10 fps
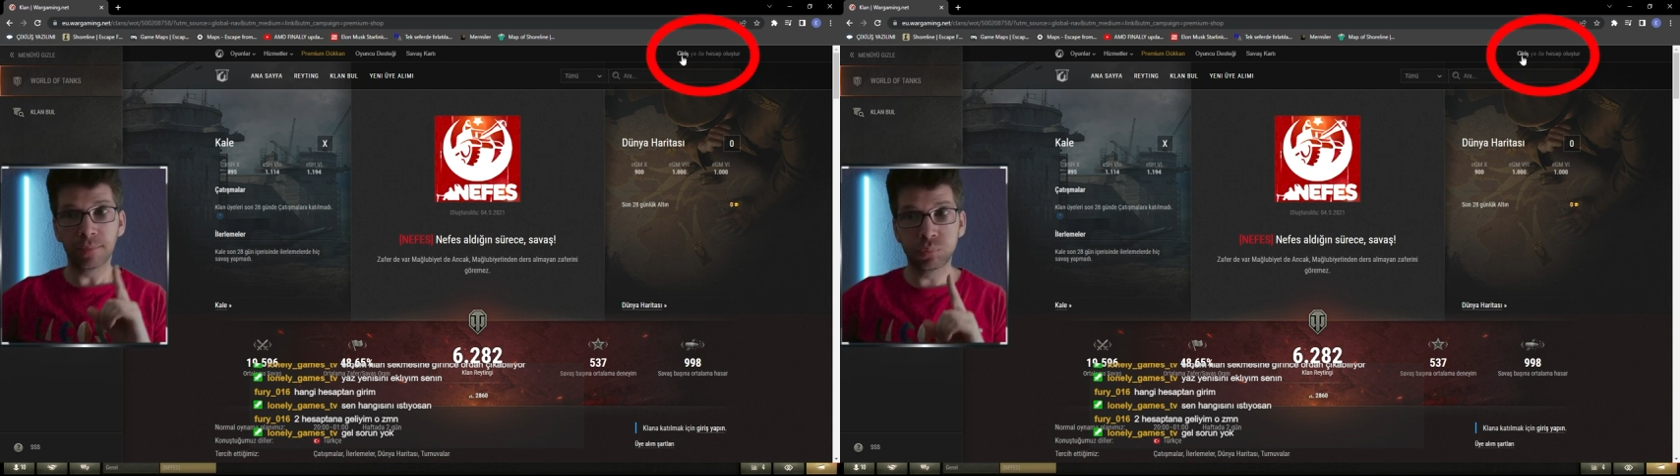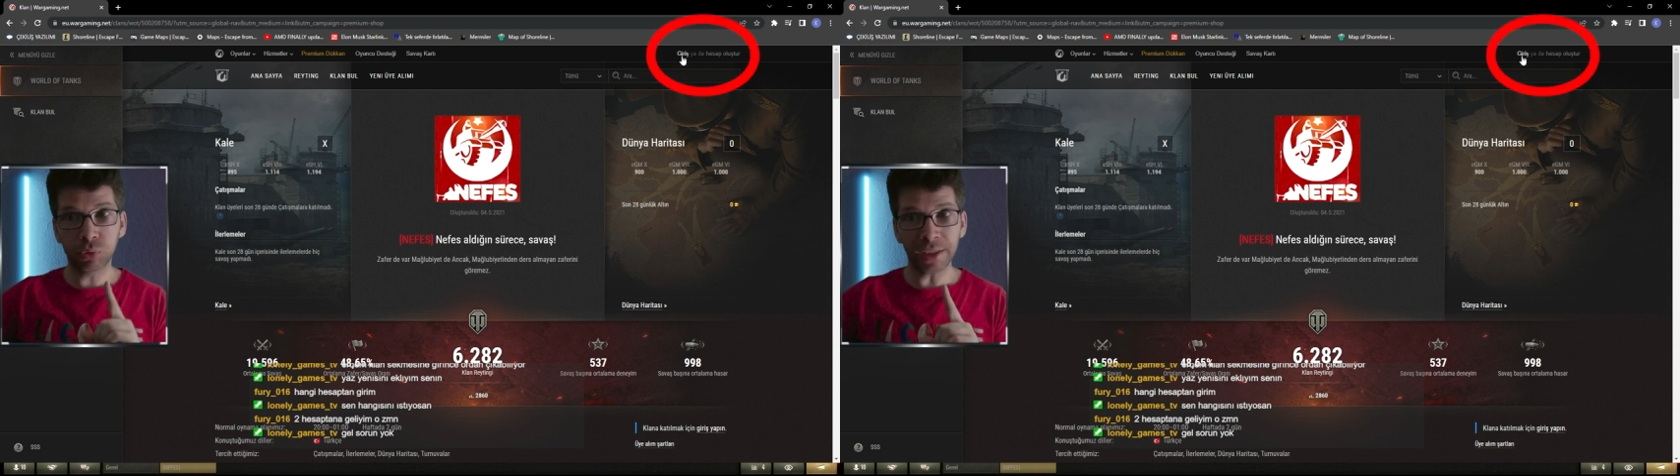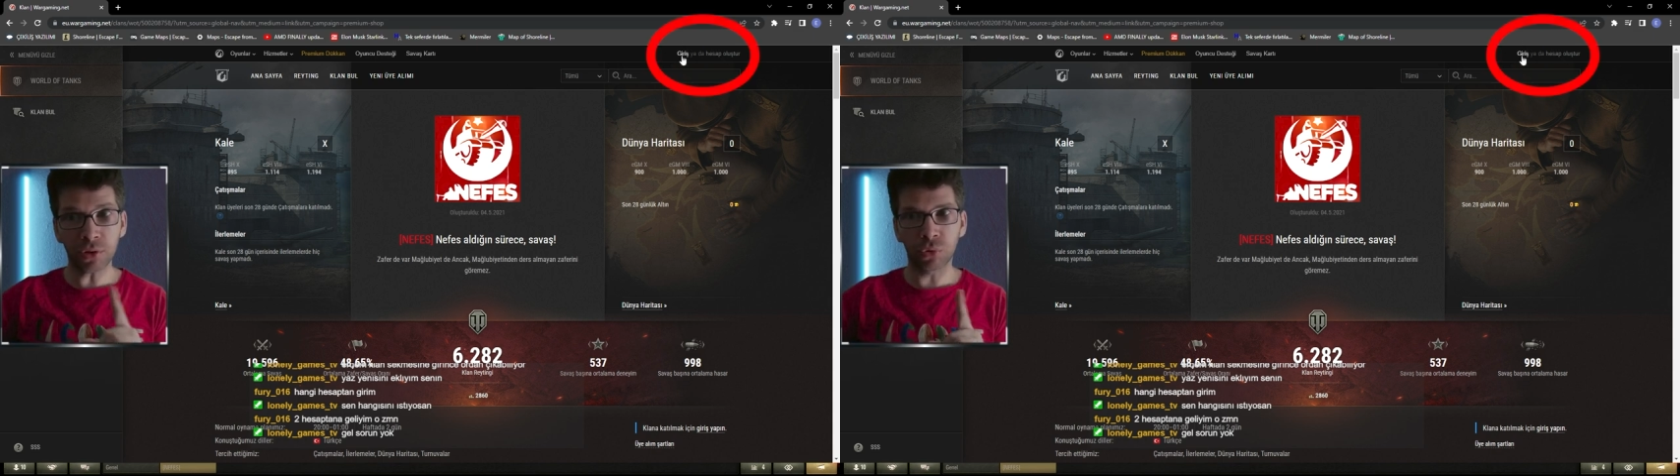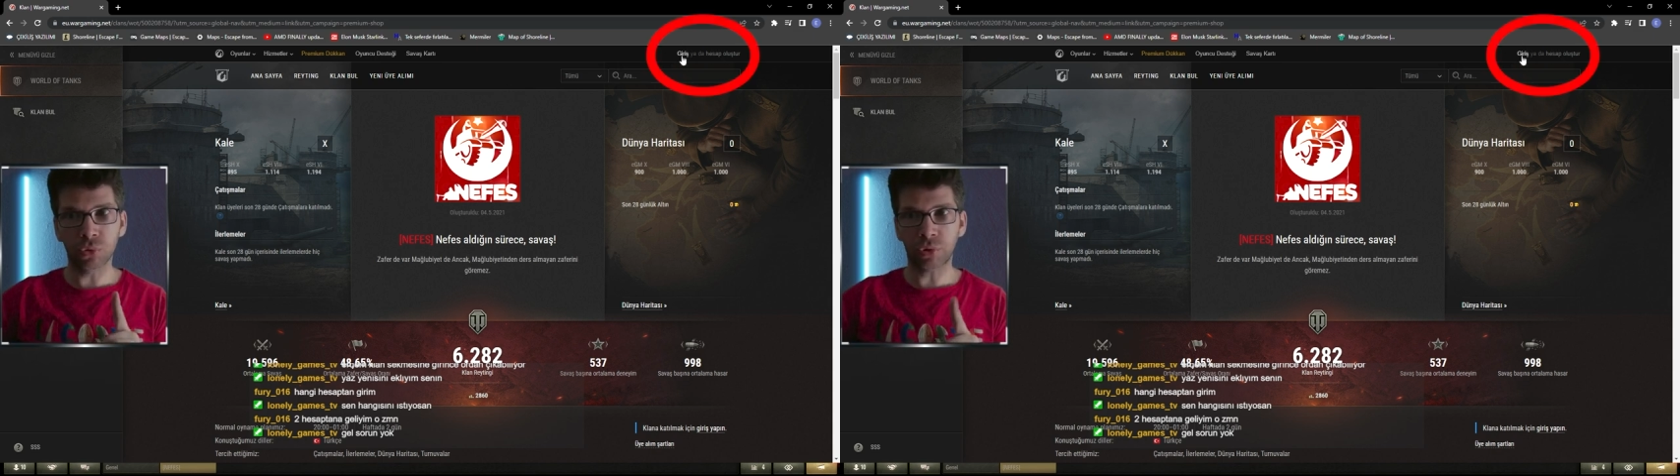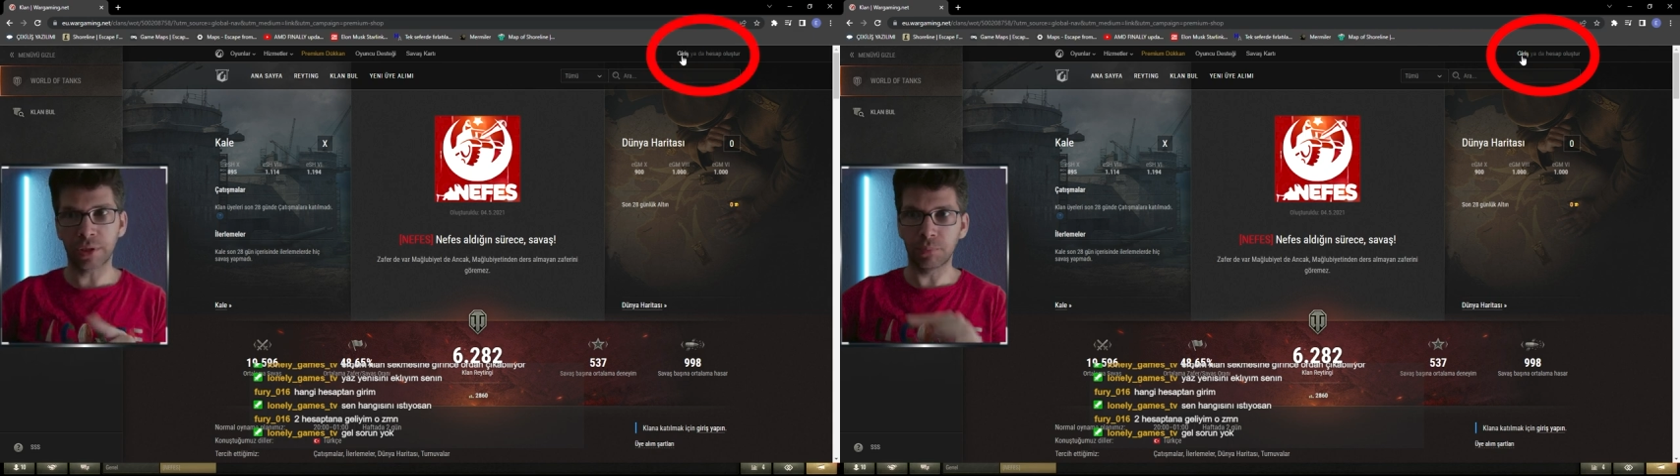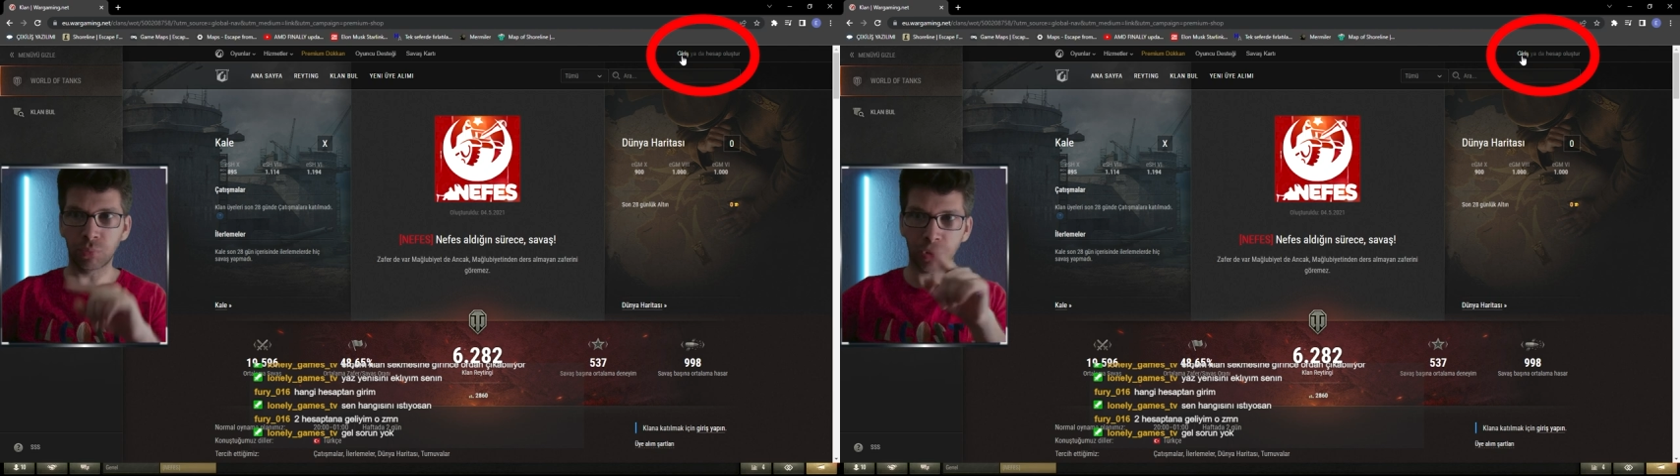burayı da kontrol edin.